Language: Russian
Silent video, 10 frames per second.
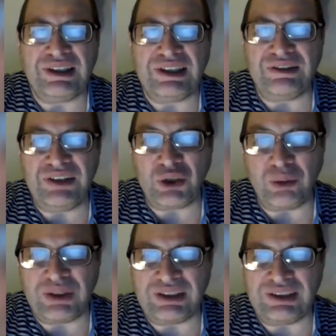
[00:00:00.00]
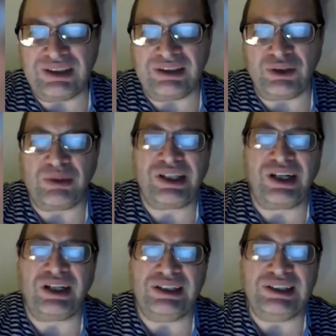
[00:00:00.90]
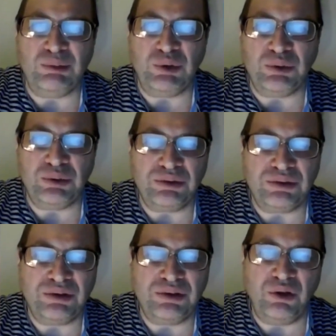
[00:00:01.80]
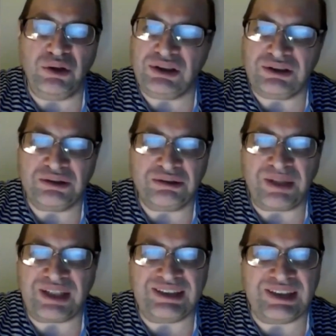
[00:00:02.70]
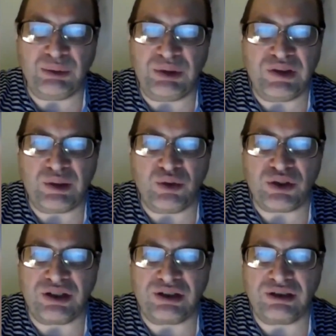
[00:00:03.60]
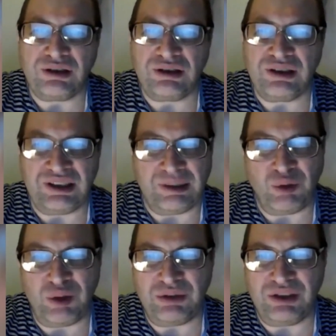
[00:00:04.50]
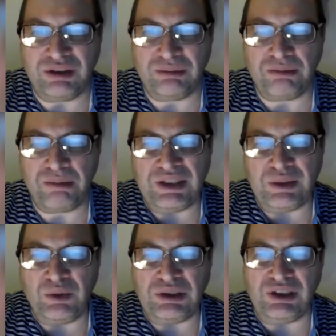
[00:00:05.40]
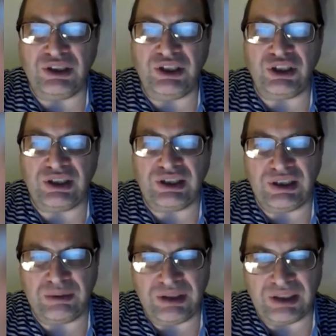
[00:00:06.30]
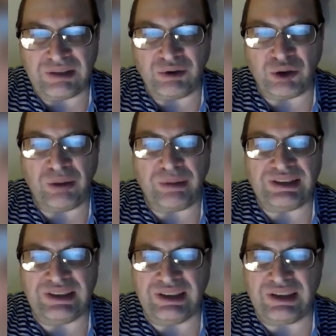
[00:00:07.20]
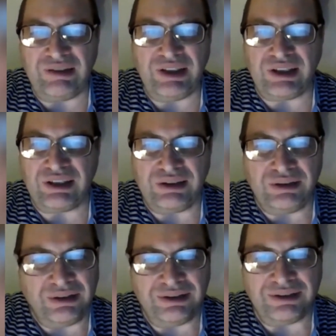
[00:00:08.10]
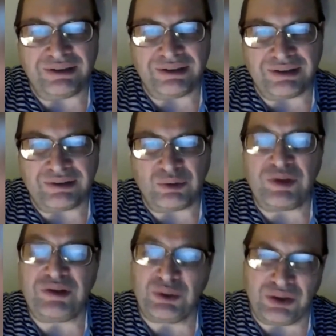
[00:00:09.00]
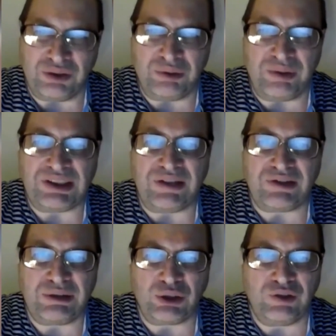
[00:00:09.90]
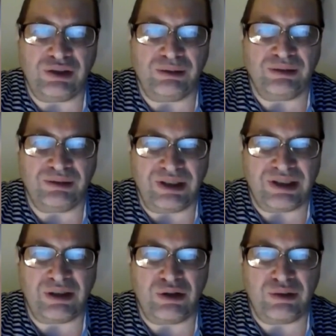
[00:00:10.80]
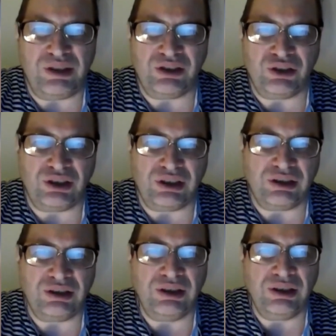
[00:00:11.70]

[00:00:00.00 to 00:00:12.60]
сделать вид, что простил, чтобы сохранить семью. Но простить его невозможно. Это мое мнение. Поэтому, если женщина там делает лишь, что простила, не верьте. Ну и вы тоже. Вот представьте себе, что вам, я не знаю, изменила жена.